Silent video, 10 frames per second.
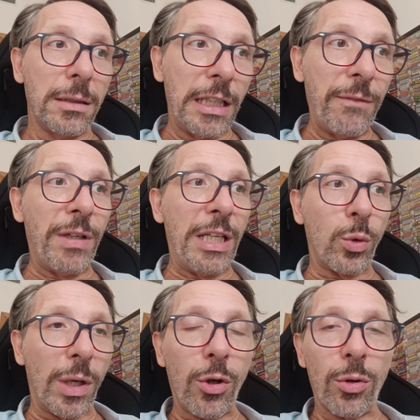
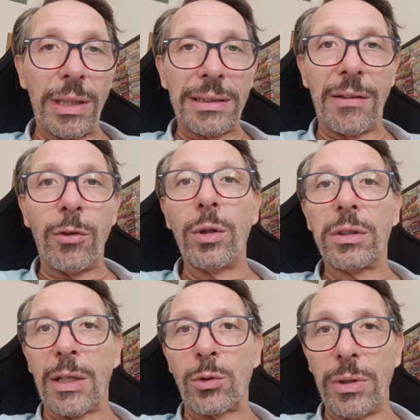invito ancora un'altra
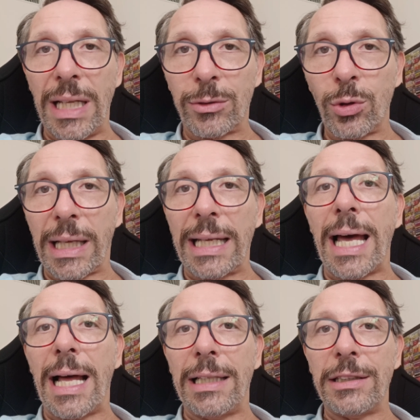volta sull'altro
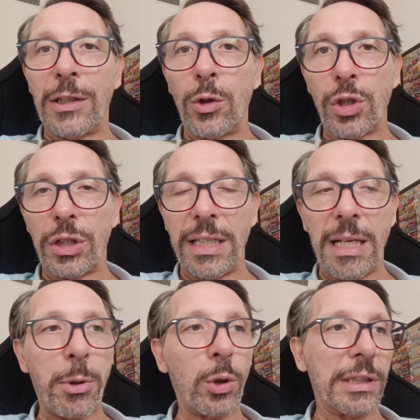canale Dico
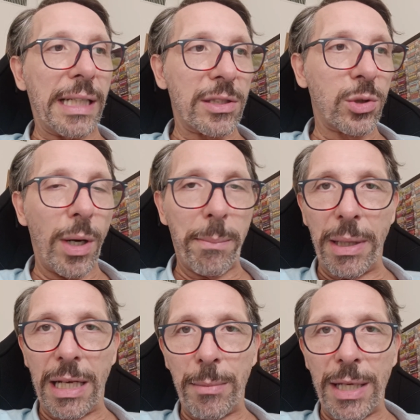CTN Podcast, ho
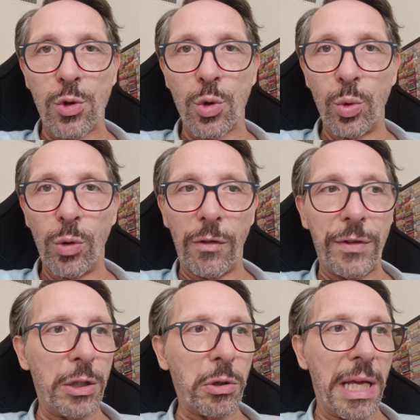appena messo un nuovo
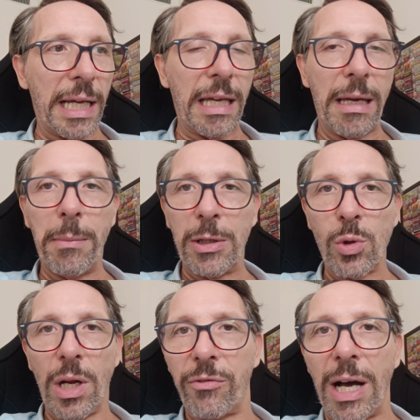video neanche
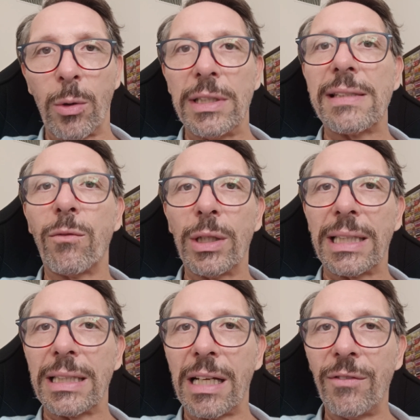mezz'ora fa, se
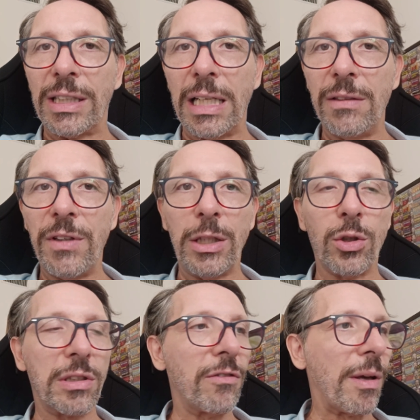volete andare a vedere il
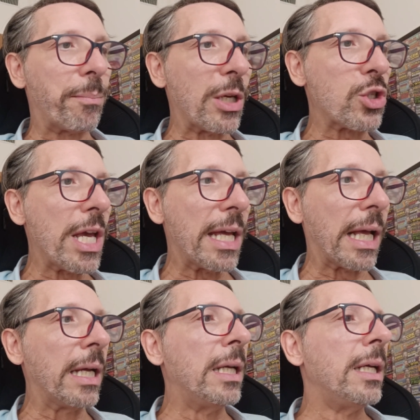video se vi fa piacere.